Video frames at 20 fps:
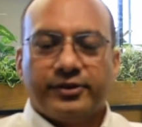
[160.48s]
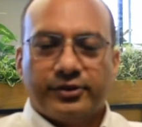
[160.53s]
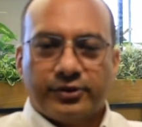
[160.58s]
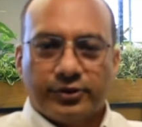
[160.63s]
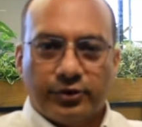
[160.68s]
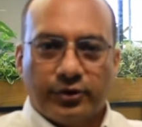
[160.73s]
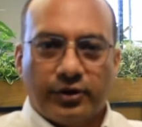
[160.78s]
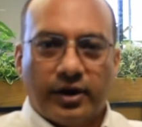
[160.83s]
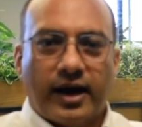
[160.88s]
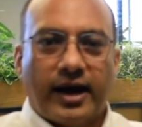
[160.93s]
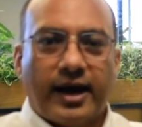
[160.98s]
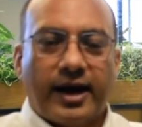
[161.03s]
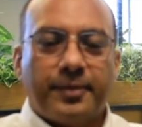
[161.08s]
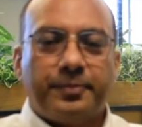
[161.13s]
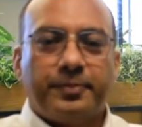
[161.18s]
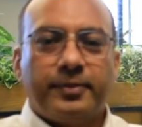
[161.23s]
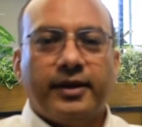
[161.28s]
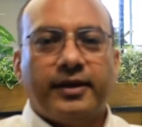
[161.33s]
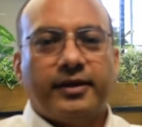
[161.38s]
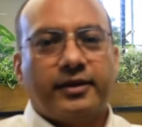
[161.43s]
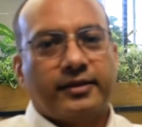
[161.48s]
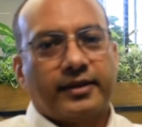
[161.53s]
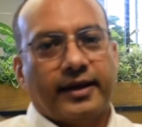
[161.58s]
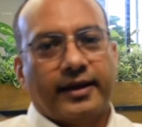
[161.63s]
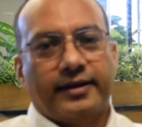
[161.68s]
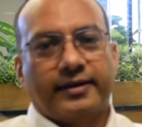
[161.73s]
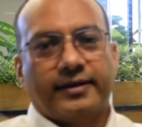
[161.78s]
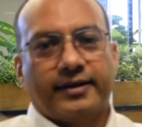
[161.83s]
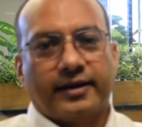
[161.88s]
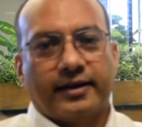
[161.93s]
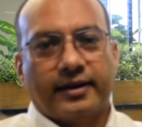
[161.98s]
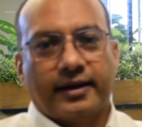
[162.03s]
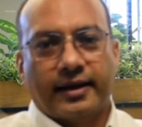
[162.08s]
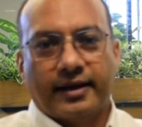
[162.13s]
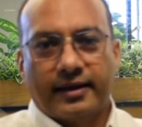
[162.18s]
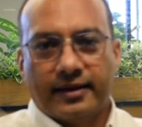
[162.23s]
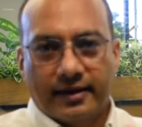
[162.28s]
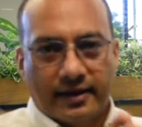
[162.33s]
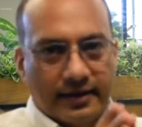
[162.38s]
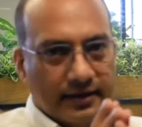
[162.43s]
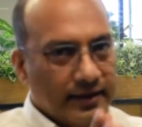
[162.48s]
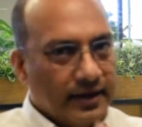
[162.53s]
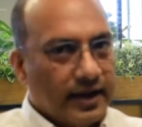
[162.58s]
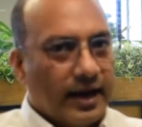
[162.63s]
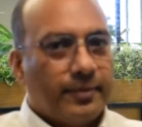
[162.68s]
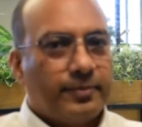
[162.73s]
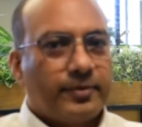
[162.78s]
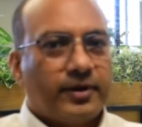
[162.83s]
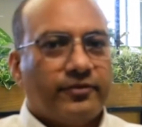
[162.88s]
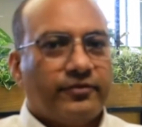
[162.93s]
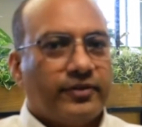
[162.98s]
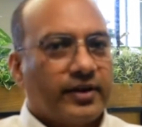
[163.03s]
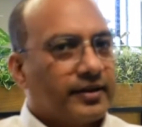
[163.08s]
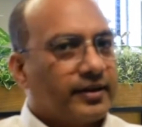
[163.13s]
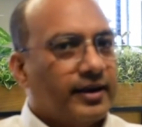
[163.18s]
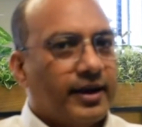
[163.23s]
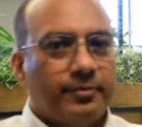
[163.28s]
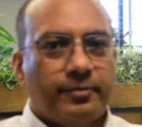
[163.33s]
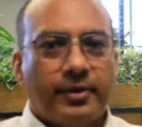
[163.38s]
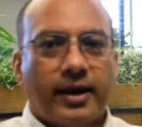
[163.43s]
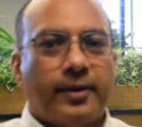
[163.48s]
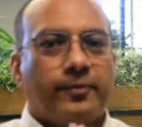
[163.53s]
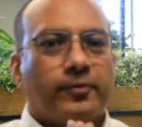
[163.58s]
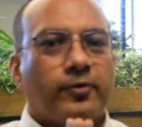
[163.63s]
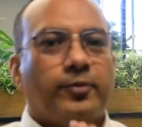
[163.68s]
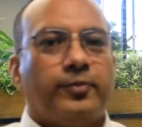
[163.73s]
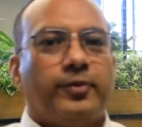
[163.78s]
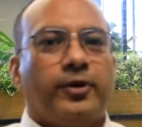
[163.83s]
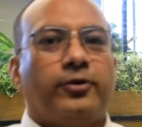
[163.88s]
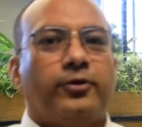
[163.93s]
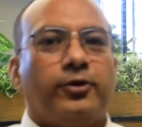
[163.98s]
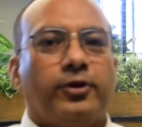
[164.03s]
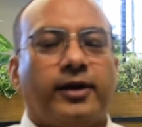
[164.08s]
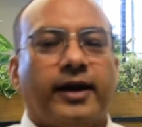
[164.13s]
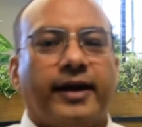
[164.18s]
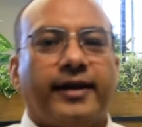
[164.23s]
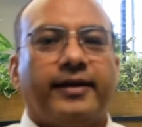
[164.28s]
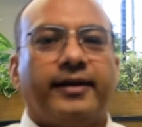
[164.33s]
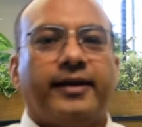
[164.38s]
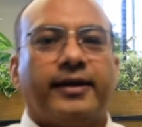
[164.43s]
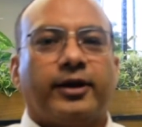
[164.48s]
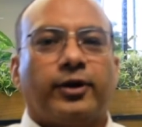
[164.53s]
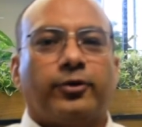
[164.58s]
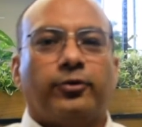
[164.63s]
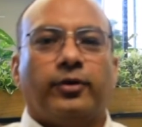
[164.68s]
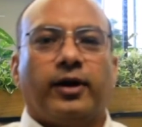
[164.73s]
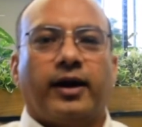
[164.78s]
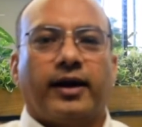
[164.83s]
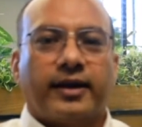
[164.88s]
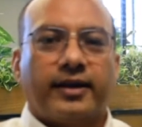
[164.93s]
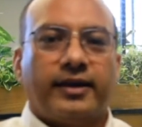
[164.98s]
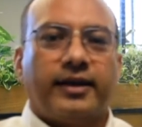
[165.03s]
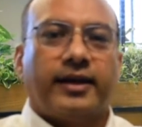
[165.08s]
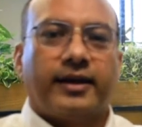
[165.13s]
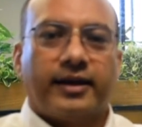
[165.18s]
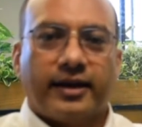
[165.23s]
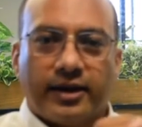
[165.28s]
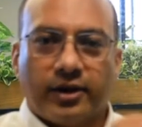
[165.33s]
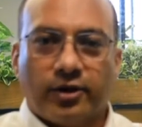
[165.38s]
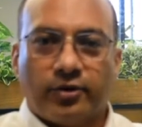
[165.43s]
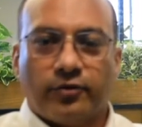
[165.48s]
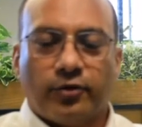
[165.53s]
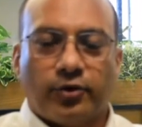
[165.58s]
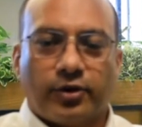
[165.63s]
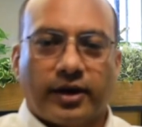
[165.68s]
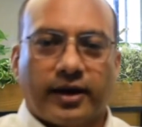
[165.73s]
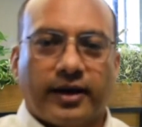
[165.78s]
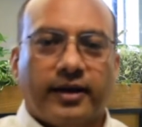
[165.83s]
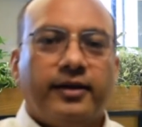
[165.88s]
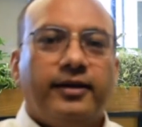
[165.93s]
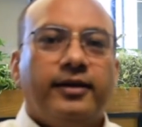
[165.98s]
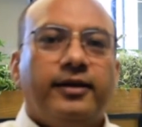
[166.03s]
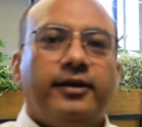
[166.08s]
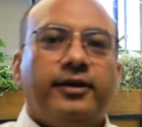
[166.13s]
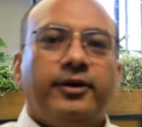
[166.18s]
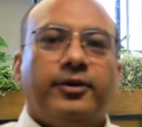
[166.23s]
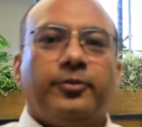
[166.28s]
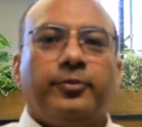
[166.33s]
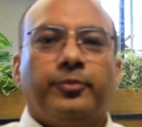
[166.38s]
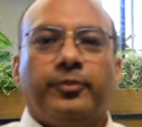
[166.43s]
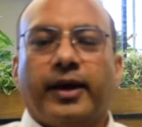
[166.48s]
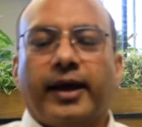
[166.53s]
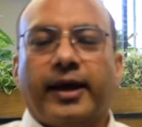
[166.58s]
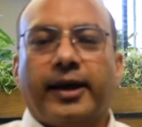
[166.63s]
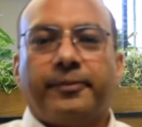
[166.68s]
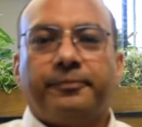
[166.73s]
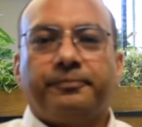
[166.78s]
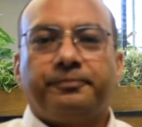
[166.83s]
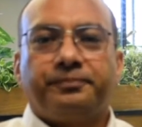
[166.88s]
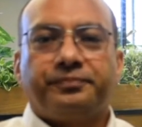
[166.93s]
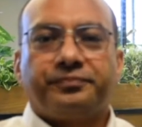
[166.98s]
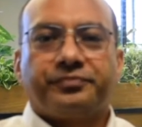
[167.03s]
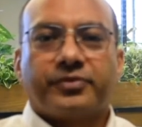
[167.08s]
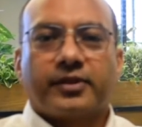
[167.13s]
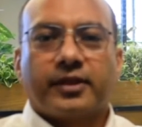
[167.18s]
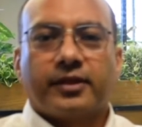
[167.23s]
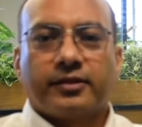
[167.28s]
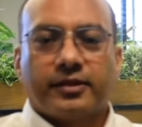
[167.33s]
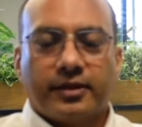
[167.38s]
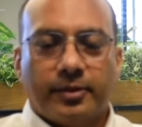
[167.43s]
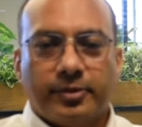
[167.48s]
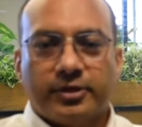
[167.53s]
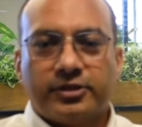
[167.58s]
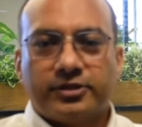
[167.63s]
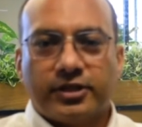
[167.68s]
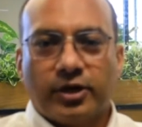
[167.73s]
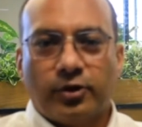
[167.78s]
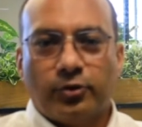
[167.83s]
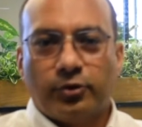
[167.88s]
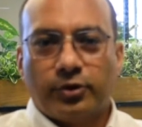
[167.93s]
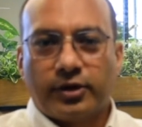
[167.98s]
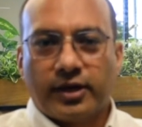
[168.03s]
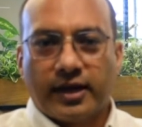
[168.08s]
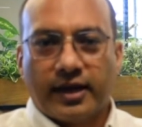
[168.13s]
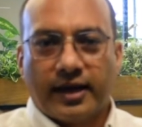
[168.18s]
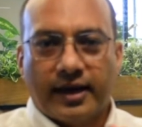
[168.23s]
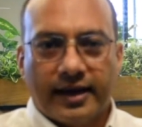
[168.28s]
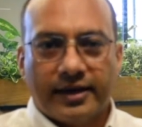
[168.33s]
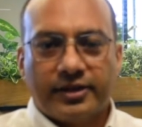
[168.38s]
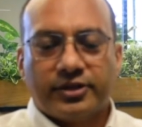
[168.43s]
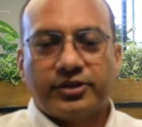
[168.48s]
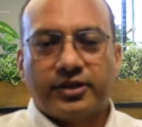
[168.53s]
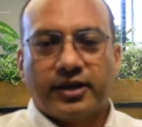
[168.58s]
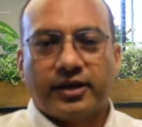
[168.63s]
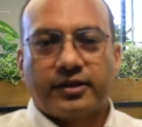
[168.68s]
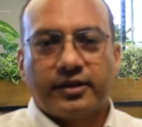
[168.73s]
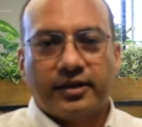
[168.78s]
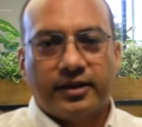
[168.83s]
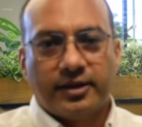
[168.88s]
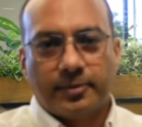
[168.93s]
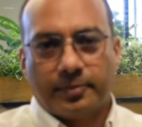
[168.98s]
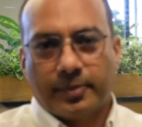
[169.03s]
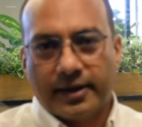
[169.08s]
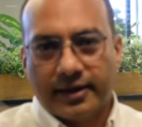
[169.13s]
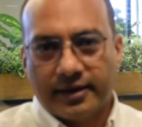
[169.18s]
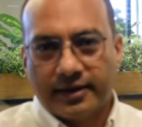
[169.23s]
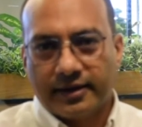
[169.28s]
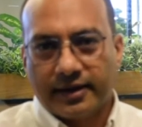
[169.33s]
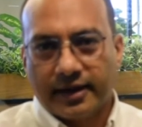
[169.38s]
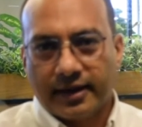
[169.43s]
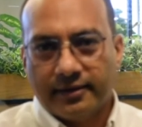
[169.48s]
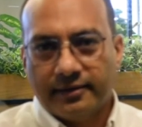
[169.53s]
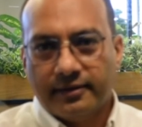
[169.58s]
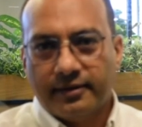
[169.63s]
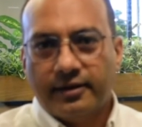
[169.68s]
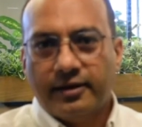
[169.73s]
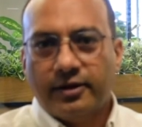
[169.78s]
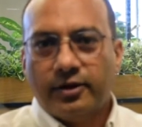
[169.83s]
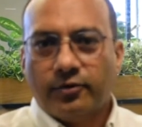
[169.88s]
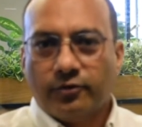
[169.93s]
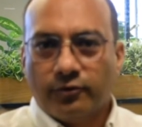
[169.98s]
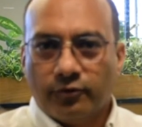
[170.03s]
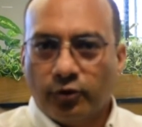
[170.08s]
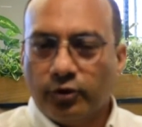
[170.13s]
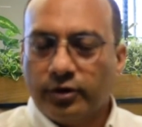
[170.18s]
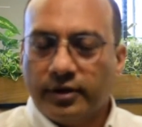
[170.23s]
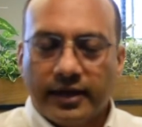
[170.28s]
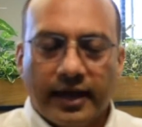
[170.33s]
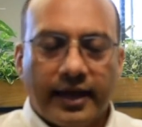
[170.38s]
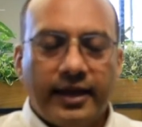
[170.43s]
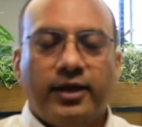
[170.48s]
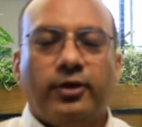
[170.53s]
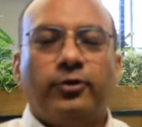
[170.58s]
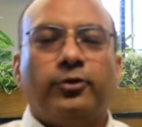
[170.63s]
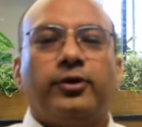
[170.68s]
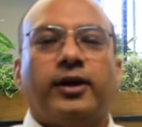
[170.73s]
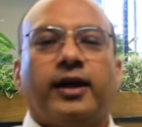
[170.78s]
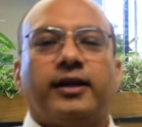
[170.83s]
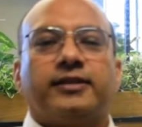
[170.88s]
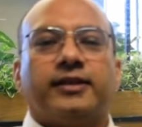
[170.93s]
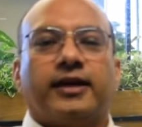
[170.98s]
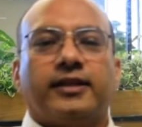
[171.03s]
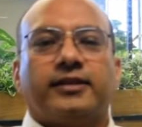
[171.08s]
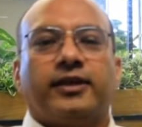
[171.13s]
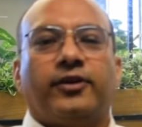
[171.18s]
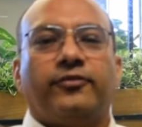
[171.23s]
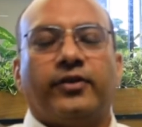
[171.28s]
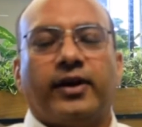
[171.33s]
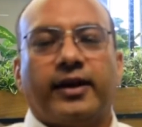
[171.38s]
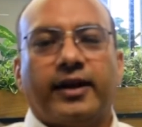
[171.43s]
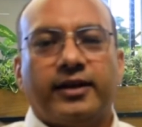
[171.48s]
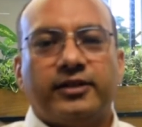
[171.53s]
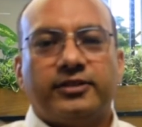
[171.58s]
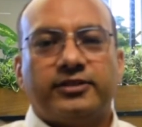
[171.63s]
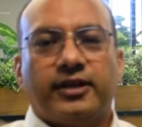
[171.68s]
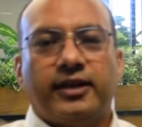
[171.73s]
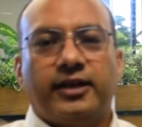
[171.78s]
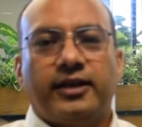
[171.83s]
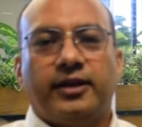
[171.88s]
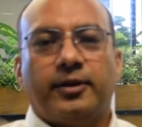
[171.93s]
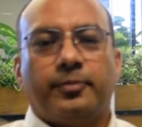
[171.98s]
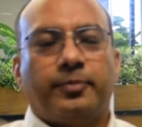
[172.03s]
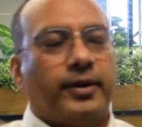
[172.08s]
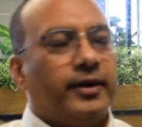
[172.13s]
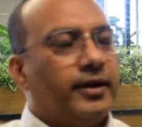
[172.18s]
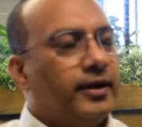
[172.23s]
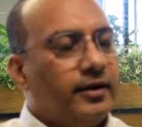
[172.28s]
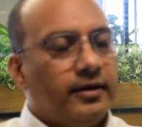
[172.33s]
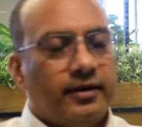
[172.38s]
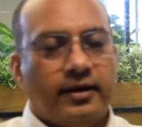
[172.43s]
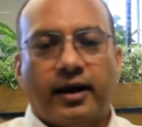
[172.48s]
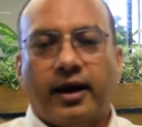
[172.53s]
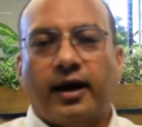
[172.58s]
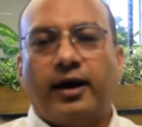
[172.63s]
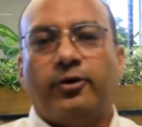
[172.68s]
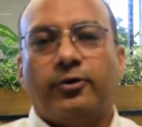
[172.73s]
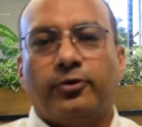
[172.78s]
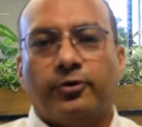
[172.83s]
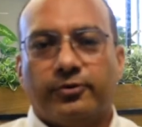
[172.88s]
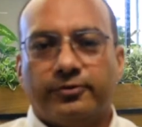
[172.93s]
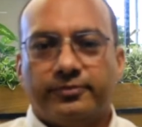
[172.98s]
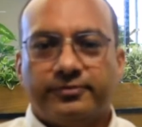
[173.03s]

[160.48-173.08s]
सो so, आपने डिसाइड करना है ये आपका फैसला है मैं आपको बिल्कुल गाइड नहीं करूँगा कि ये करें और वो करें मैं समझता हूँ कि हर शख्स इंडिपेंडेंट है वो नहीं होना चाहता फाइनेंशियली इंडिपेंडेंट ना हो